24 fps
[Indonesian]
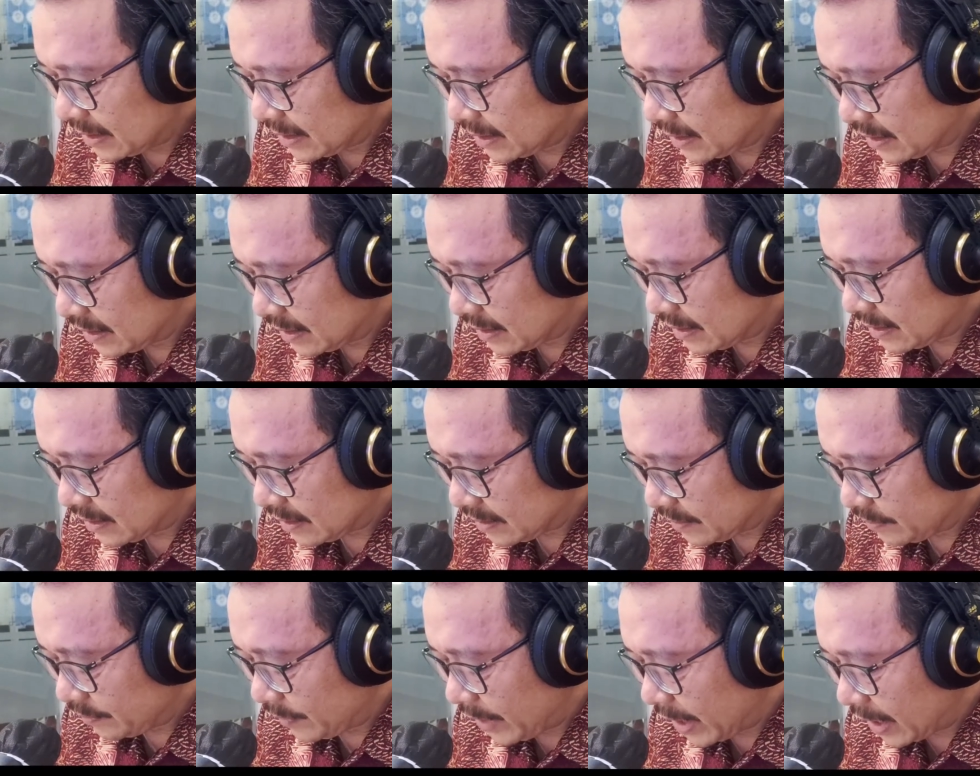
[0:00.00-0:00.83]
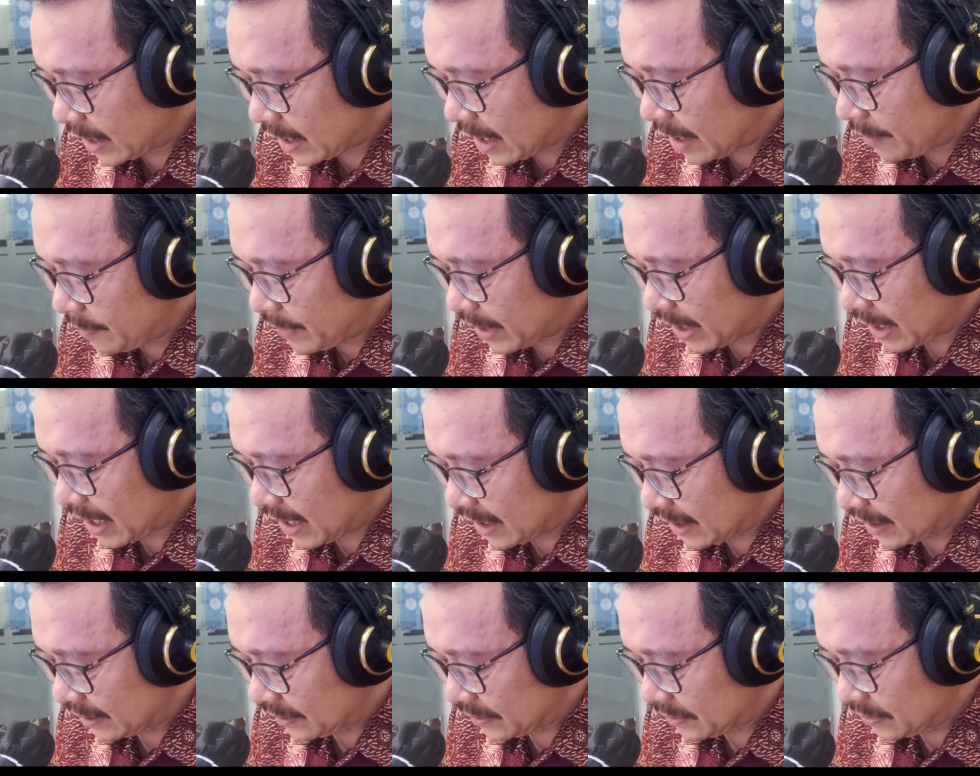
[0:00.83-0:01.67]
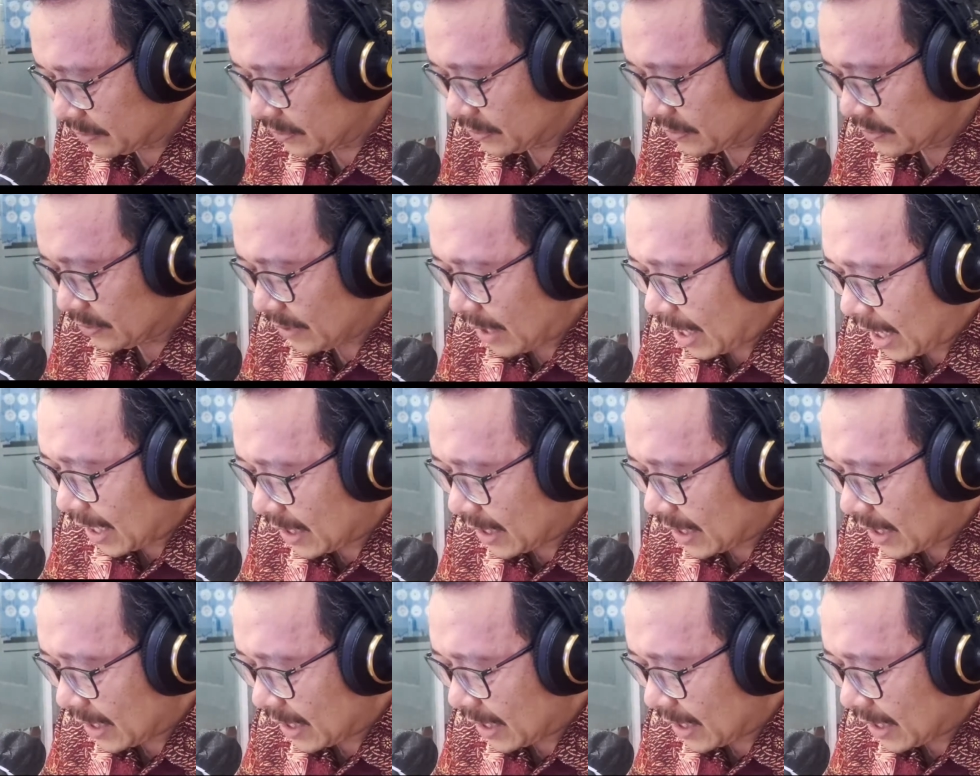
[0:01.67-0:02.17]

uh, mega merah itu